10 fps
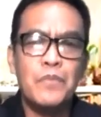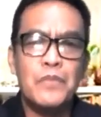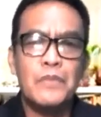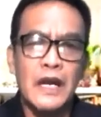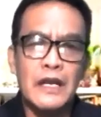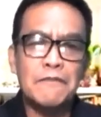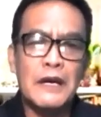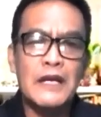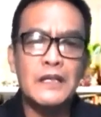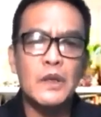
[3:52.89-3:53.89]
Siya ay
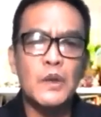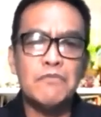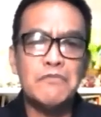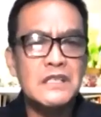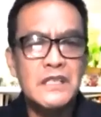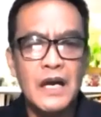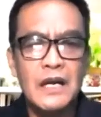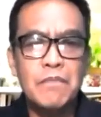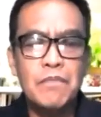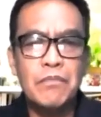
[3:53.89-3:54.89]
naparito
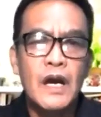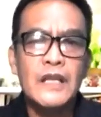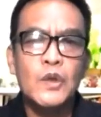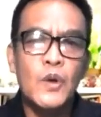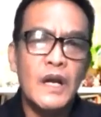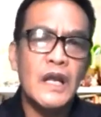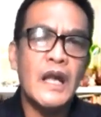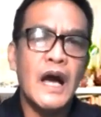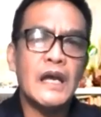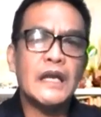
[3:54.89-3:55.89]
minsan at kung
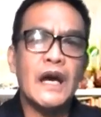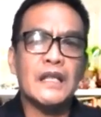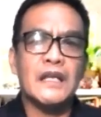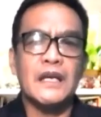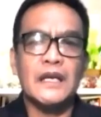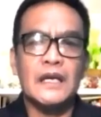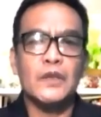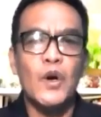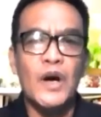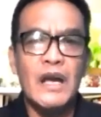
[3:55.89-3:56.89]
alalahanin natin,
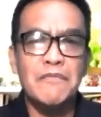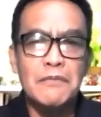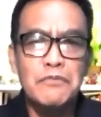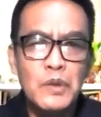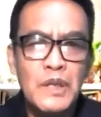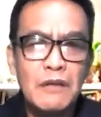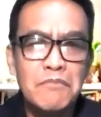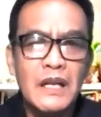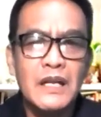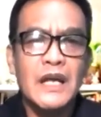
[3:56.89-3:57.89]
ito ay mabuting
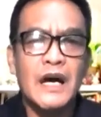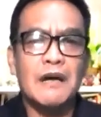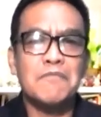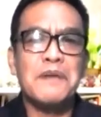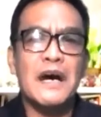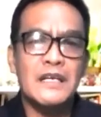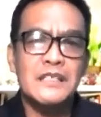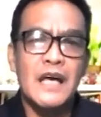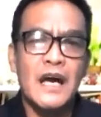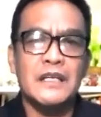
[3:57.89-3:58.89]
balita para
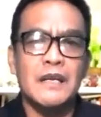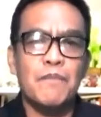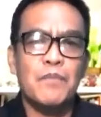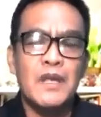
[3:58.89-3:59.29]
sa atin.